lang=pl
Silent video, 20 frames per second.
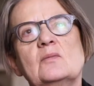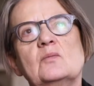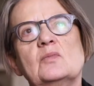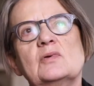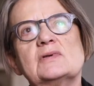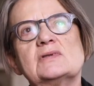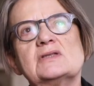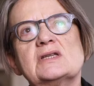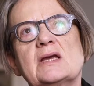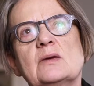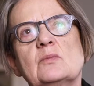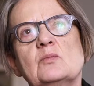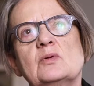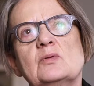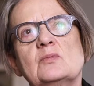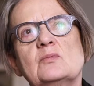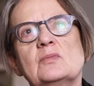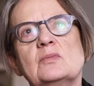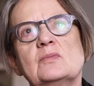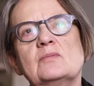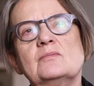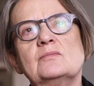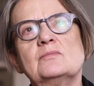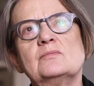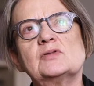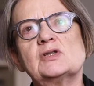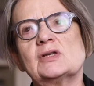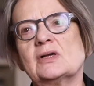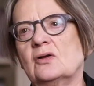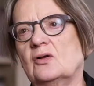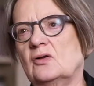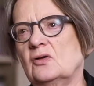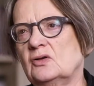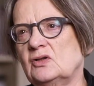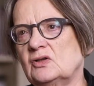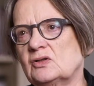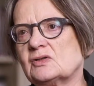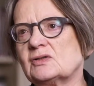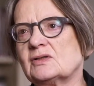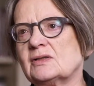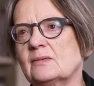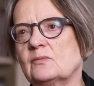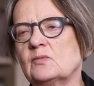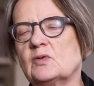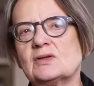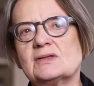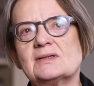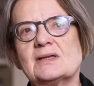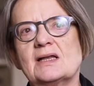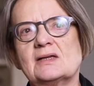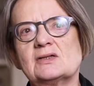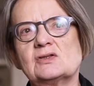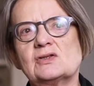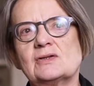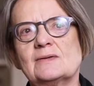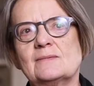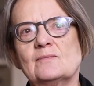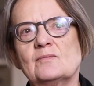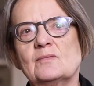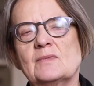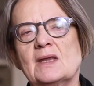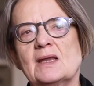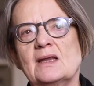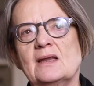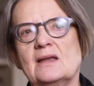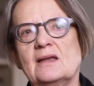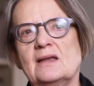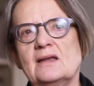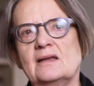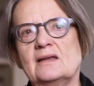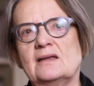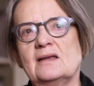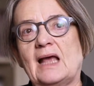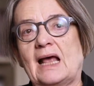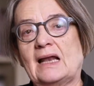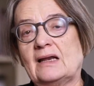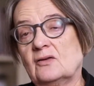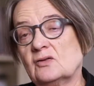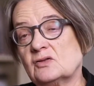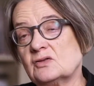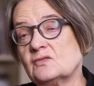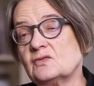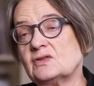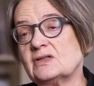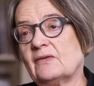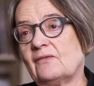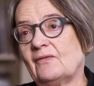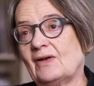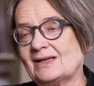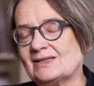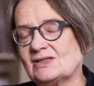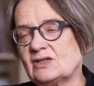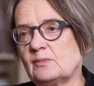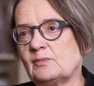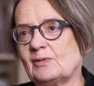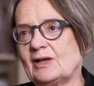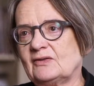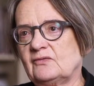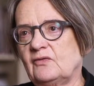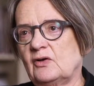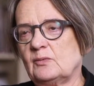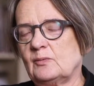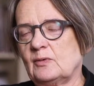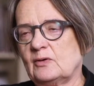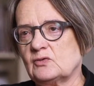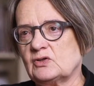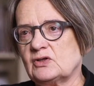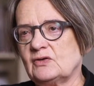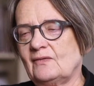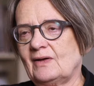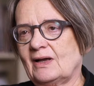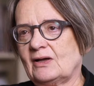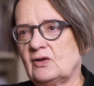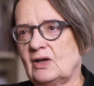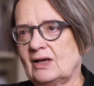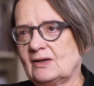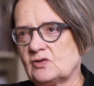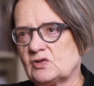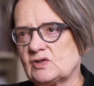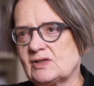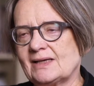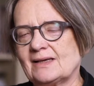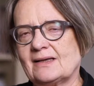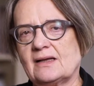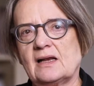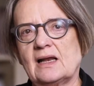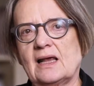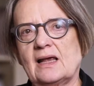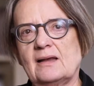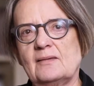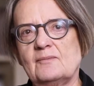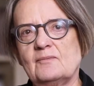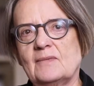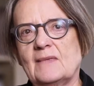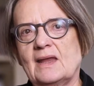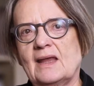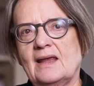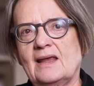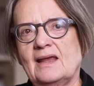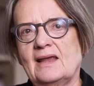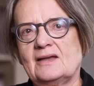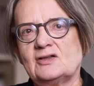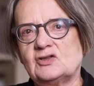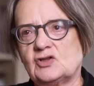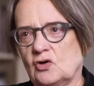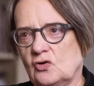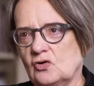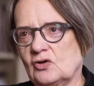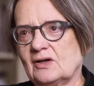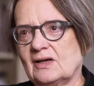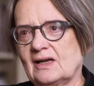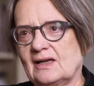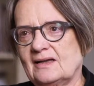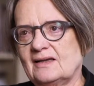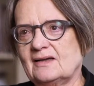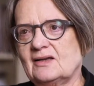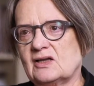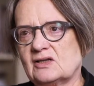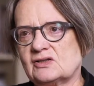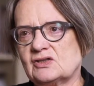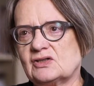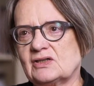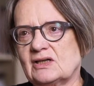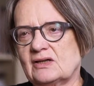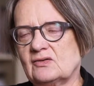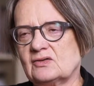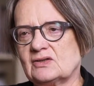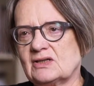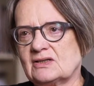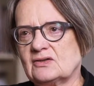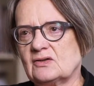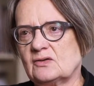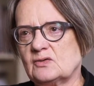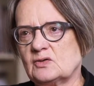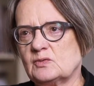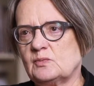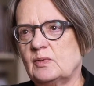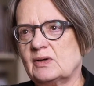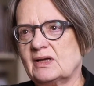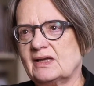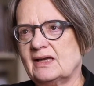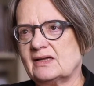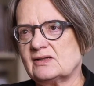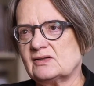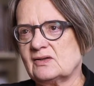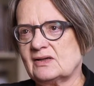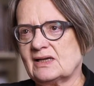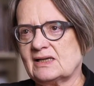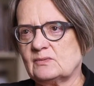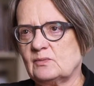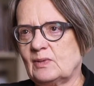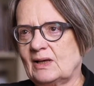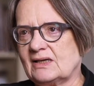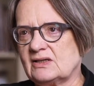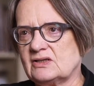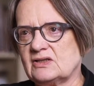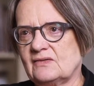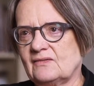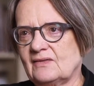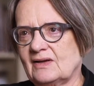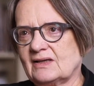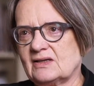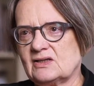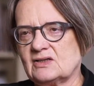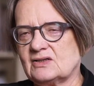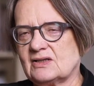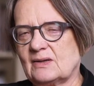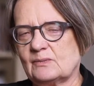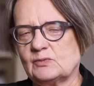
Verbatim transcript: powiedziałabym, psychologicznym. To znaczy, ale oczywiście fakt, że Platforma używa go jako cęgla ciągle jeszcze, chociaż on już brnie coraz bardziej w jakieś